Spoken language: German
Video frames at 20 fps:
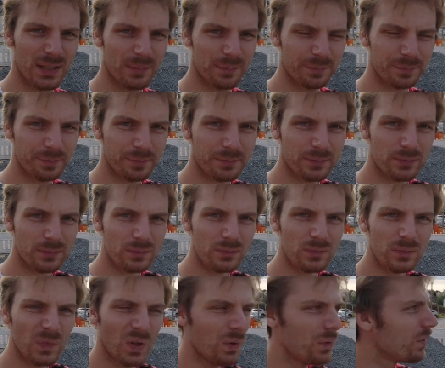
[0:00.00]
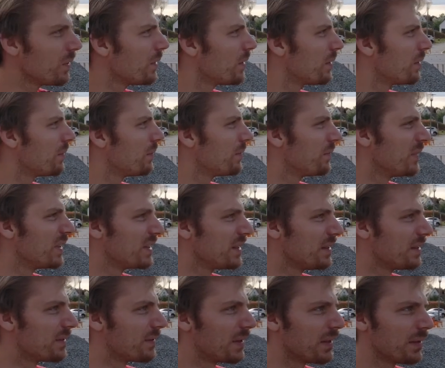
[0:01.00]
werden. Und wir
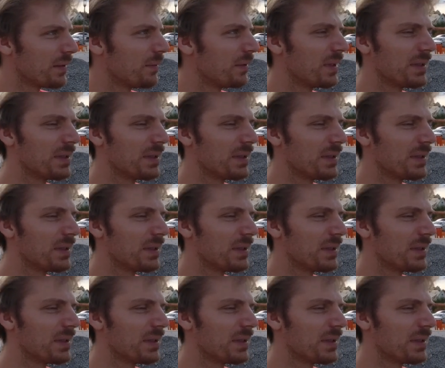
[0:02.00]
sind zwar